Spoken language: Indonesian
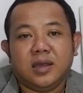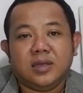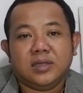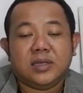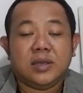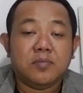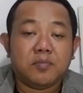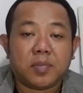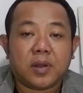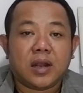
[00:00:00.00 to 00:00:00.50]

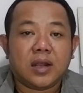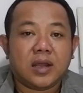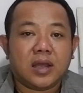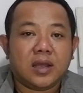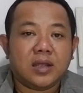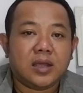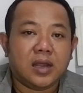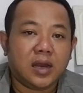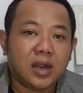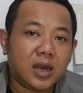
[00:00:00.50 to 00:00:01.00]

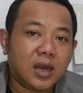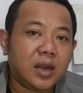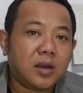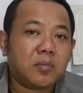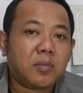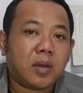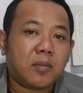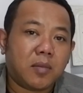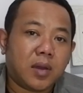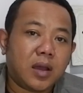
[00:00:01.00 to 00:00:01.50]
simpelnya jadi
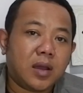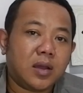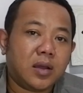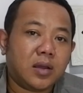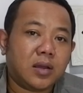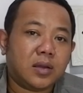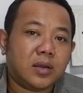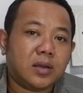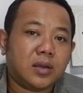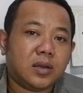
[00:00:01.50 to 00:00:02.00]
ini memang
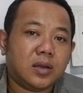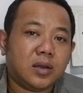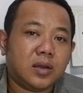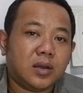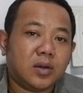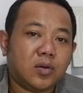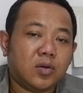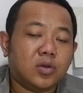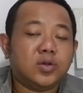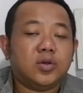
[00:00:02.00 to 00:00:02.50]

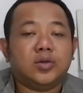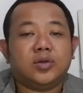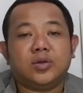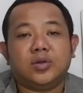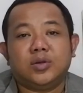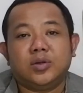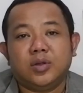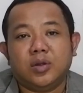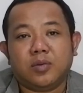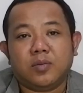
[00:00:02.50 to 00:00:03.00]

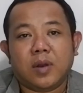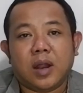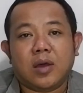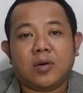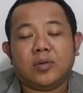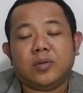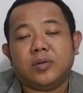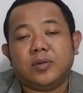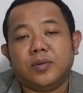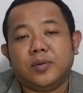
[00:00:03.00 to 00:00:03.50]
khusus laut